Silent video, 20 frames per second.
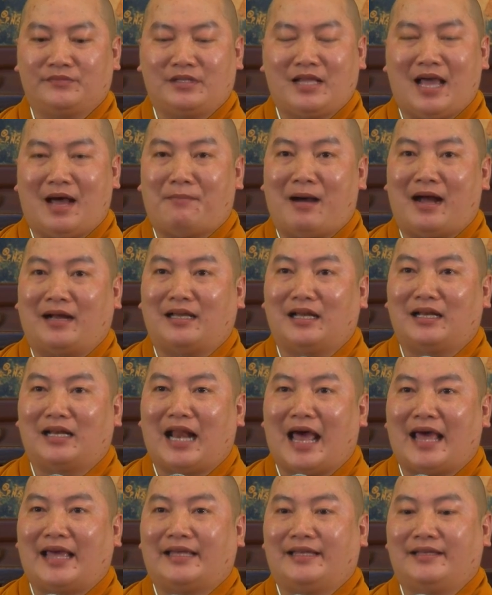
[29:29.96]
Và bản
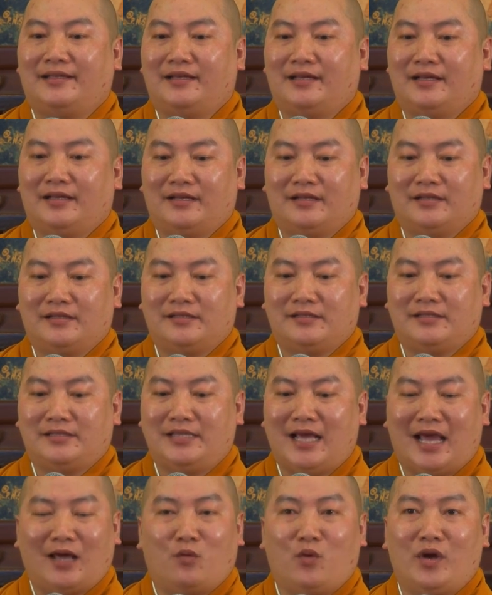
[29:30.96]
kinh này
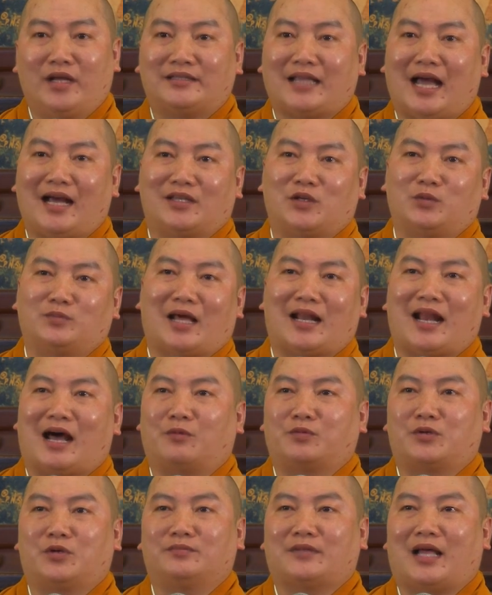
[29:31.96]
về nguyên tắc chúng ta
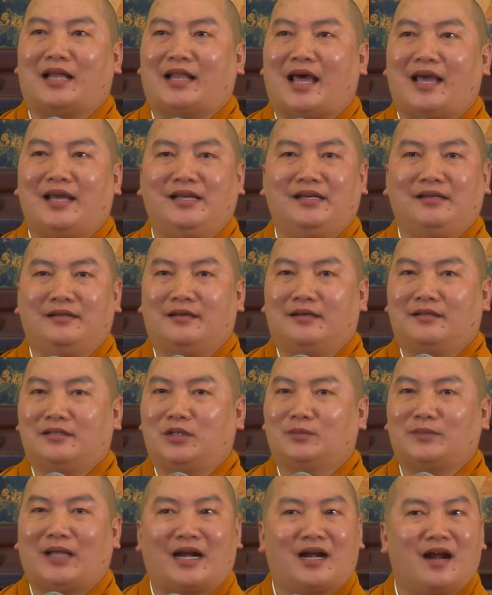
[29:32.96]
đọc, chúng ta thấy
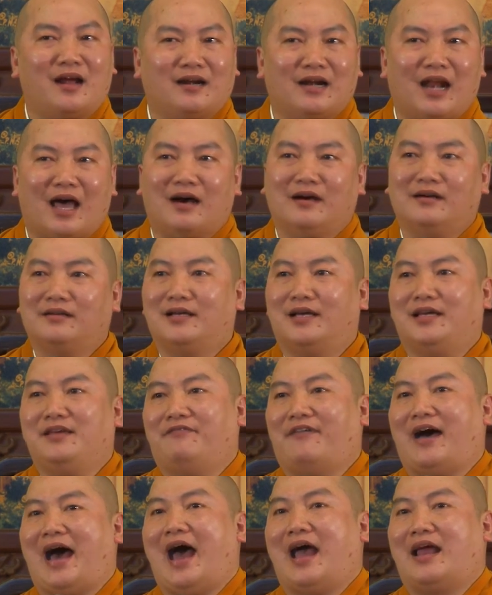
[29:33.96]
chúng ta rất là ưng ý
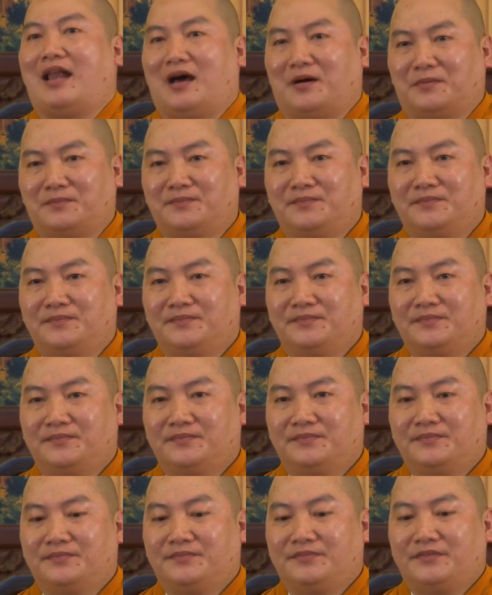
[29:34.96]
và hài lòng.
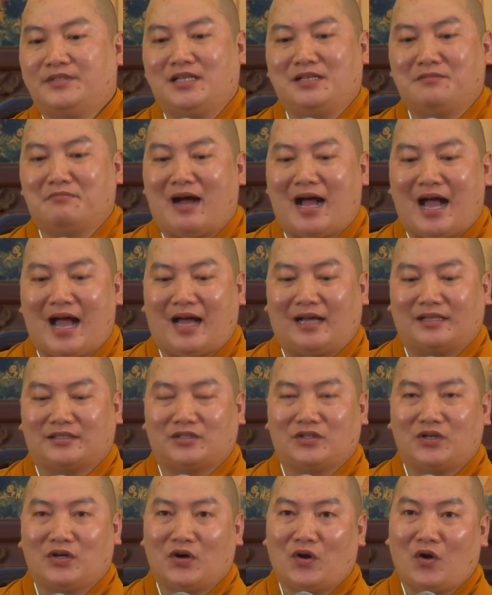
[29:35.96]
Nhưng mà
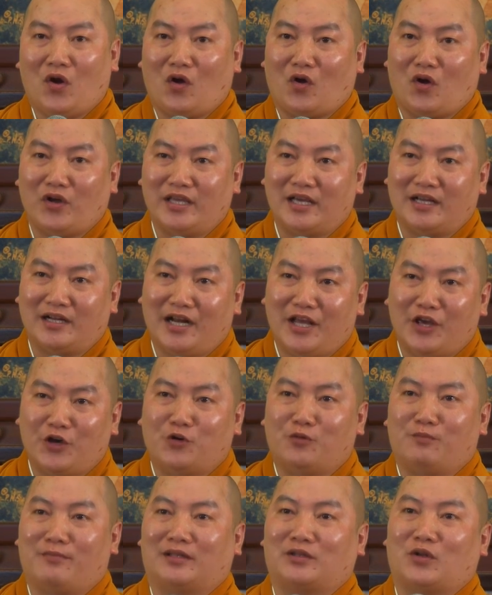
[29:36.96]
nó có những
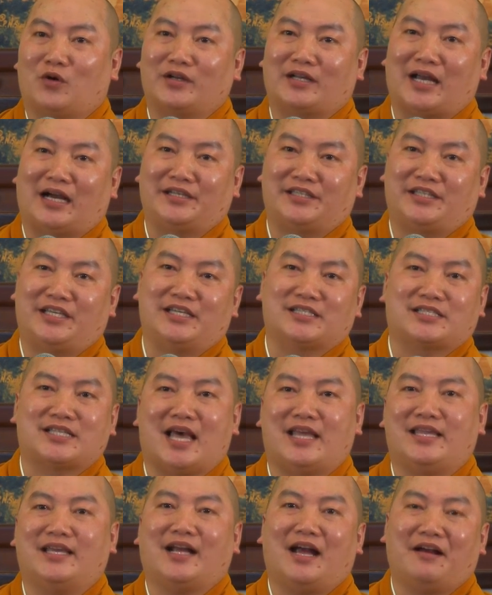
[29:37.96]
điều mà tôi cần chia
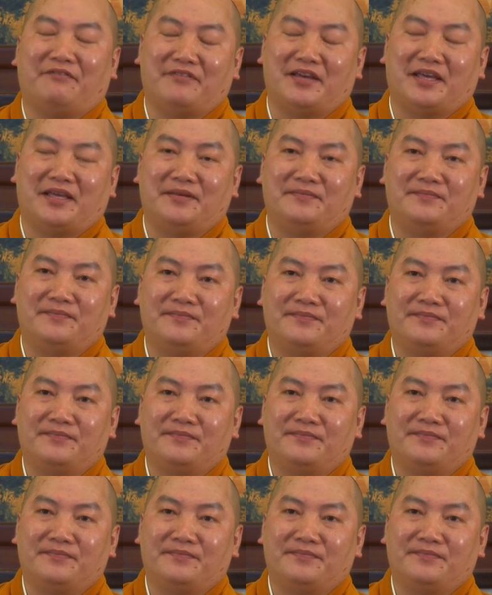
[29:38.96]
sẻ với các vị.